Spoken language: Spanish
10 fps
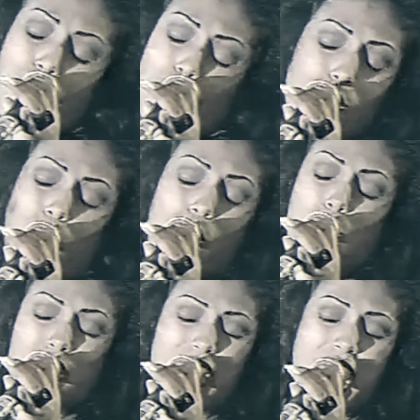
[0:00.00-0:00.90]
un
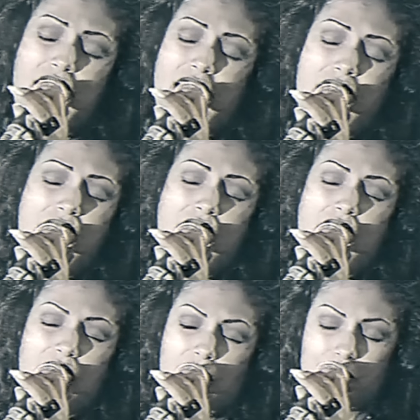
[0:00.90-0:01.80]
antes y un
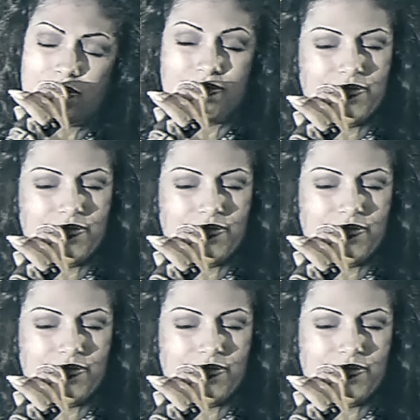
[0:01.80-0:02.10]
después